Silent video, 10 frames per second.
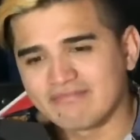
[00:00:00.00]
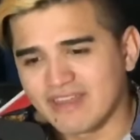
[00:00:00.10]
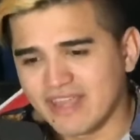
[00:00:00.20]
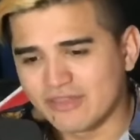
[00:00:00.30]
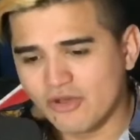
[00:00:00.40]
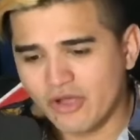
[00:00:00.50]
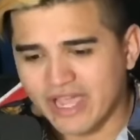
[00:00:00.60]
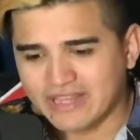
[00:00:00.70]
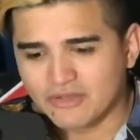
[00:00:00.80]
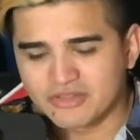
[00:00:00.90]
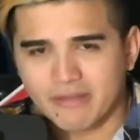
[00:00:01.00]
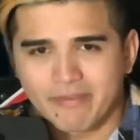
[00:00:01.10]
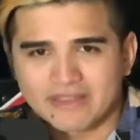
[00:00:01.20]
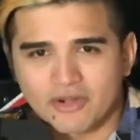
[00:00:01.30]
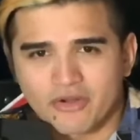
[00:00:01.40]
teniendo estos tres
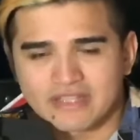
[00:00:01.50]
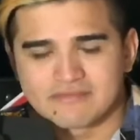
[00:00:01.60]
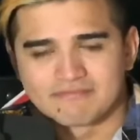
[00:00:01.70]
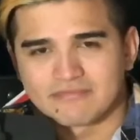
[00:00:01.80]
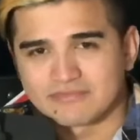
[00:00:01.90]
patrones.